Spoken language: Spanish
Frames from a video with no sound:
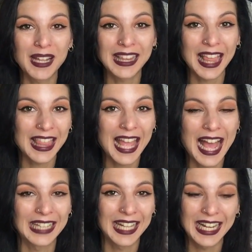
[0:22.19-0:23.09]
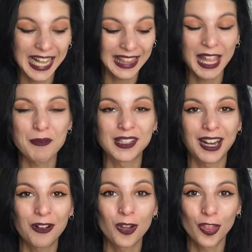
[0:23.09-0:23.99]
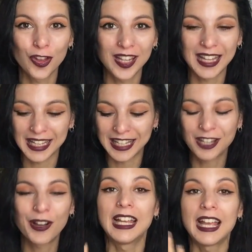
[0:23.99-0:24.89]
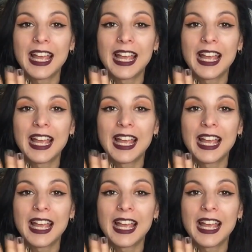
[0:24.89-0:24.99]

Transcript: 20 días a Tailandia y me trajo dos detallitos.